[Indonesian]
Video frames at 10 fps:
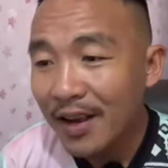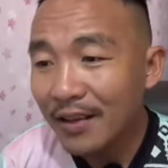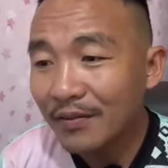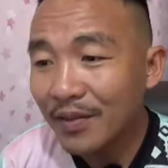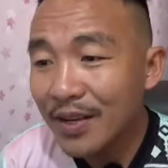
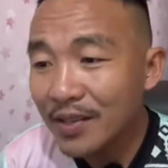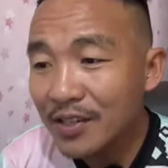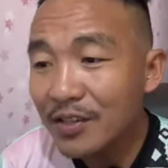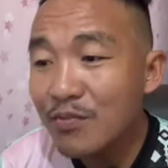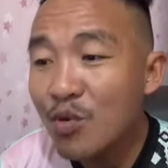atas
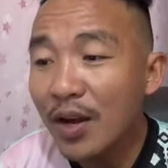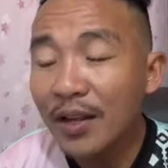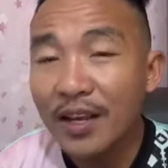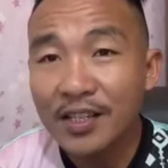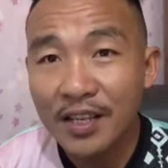semua
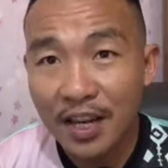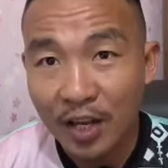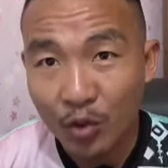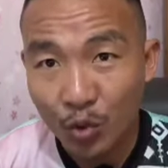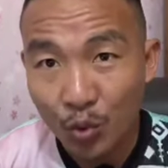kes
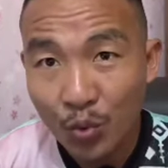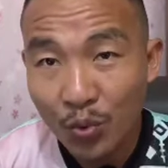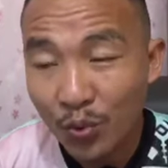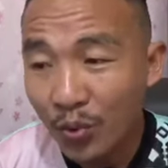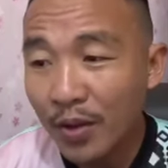itu
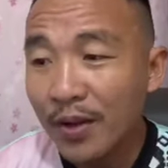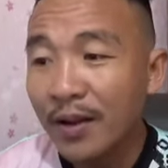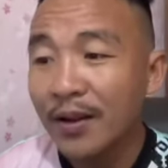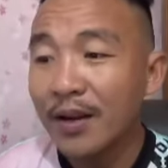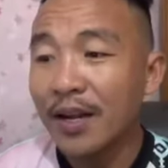
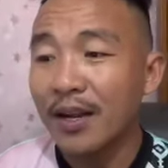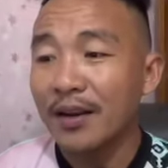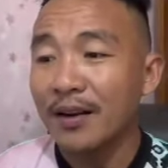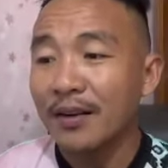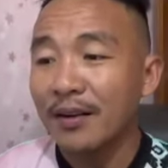
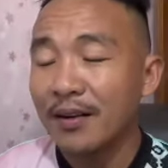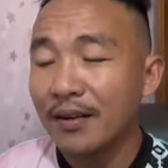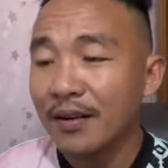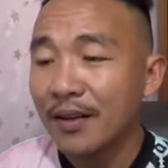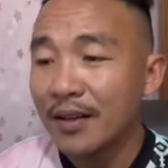dan
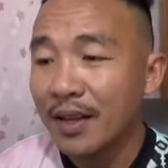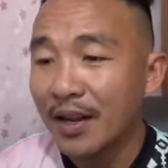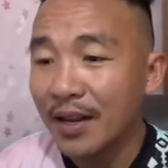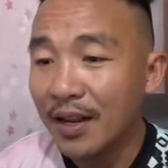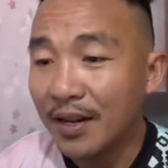
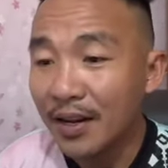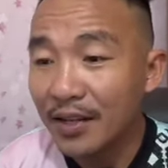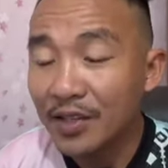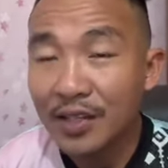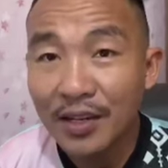yang ia
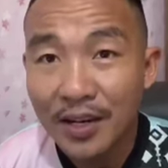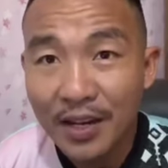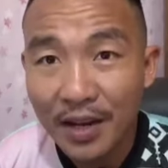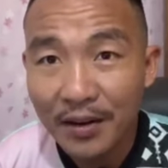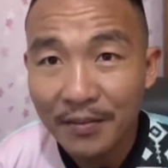dengan
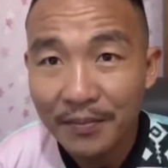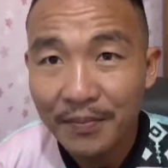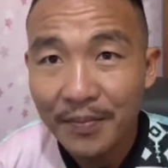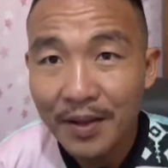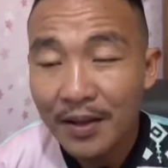sendirinya
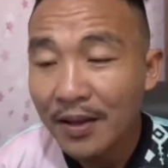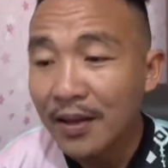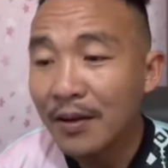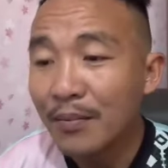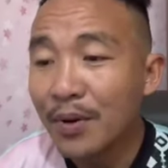
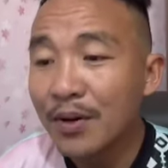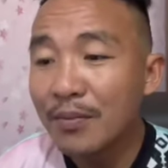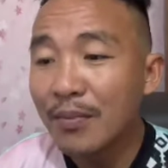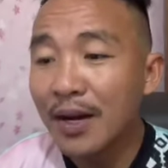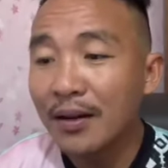
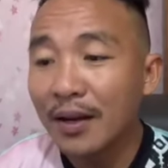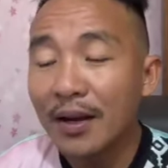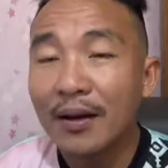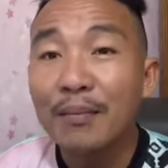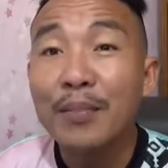
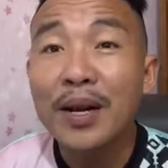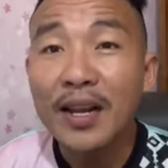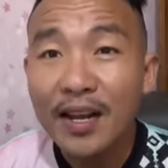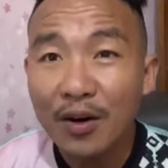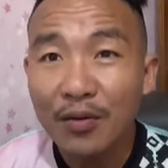bermakna
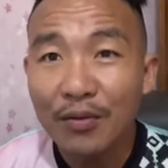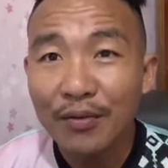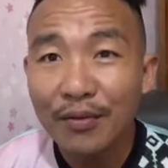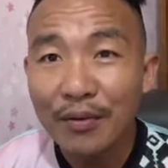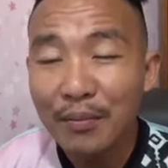beliau
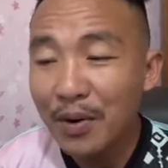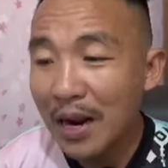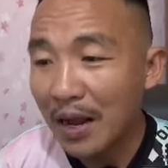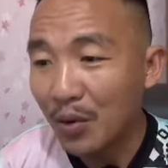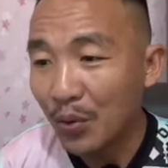
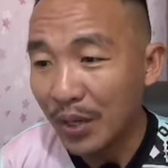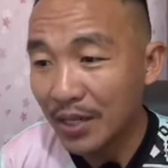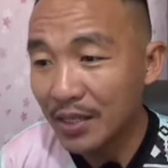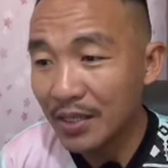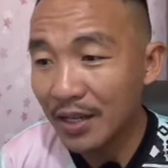
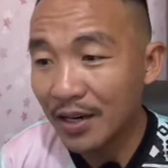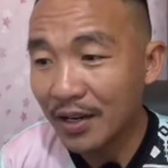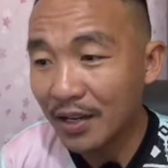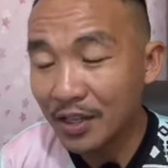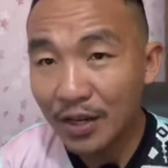mengakui secara
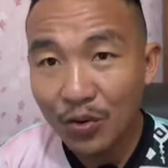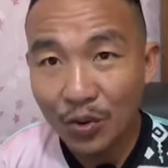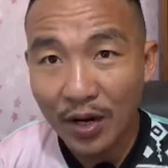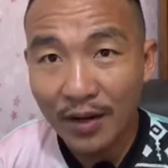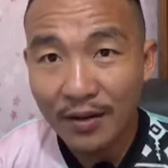
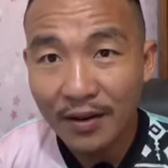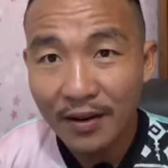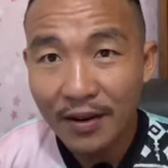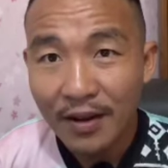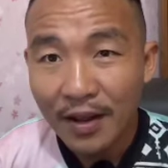keseluruhan
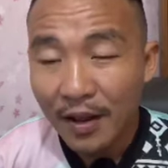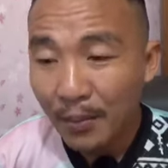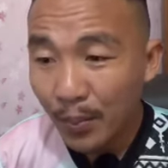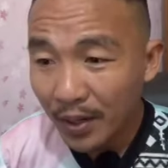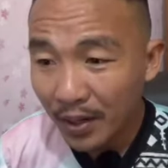
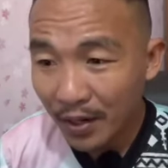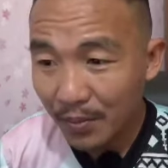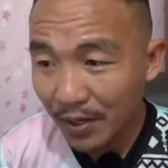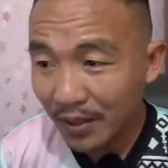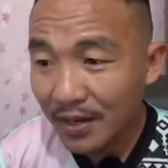
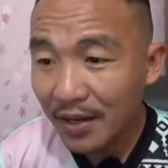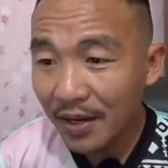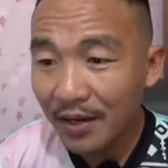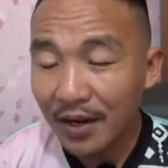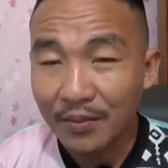
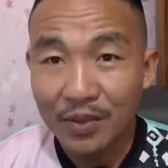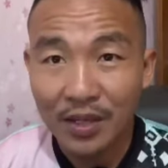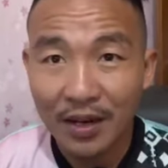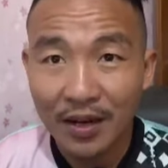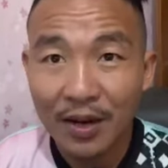penglibatannya dalam
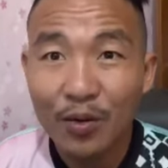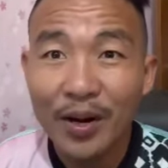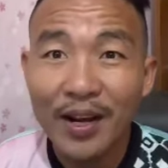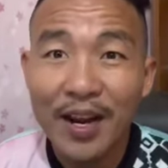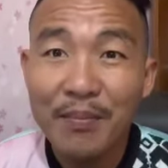
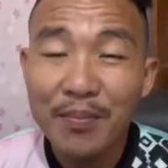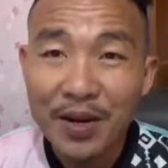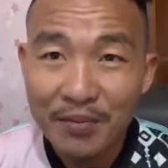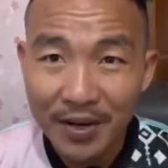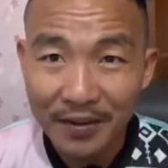skandaluan
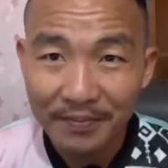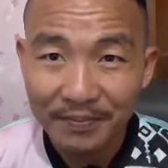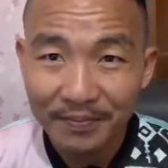MDB.